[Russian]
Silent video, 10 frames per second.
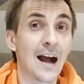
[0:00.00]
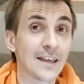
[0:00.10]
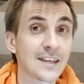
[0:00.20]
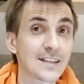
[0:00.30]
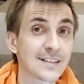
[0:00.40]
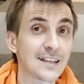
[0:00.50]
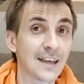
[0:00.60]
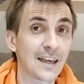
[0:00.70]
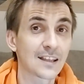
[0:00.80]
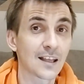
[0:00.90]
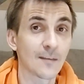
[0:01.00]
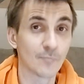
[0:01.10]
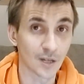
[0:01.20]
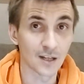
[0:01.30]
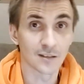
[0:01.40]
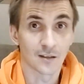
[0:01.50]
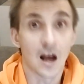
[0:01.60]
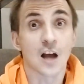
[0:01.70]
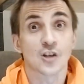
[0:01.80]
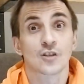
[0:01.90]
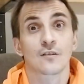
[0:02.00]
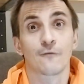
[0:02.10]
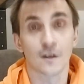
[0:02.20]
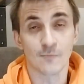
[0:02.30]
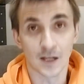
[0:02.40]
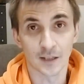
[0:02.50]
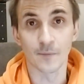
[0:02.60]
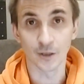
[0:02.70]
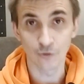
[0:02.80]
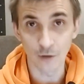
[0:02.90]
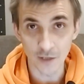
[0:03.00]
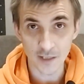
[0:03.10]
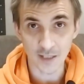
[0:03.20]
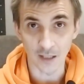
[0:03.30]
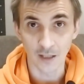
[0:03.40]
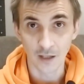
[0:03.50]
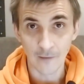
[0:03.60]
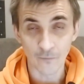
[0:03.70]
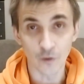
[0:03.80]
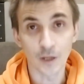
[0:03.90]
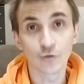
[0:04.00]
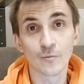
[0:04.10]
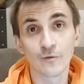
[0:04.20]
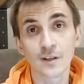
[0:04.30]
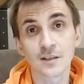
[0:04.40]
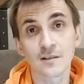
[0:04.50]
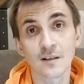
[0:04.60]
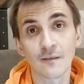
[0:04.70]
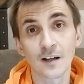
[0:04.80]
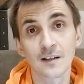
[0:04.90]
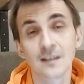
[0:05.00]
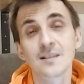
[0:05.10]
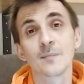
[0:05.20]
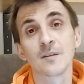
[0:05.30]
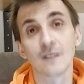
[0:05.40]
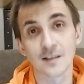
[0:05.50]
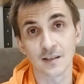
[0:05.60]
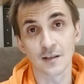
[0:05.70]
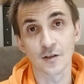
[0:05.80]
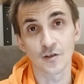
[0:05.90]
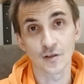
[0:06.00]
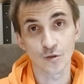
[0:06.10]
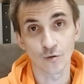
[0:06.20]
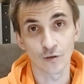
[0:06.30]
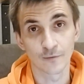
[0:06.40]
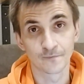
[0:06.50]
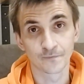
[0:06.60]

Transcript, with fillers: А если это бренд аж формата Макдональдса, то я думаю, в этих словах и сомневаться даже не стоит.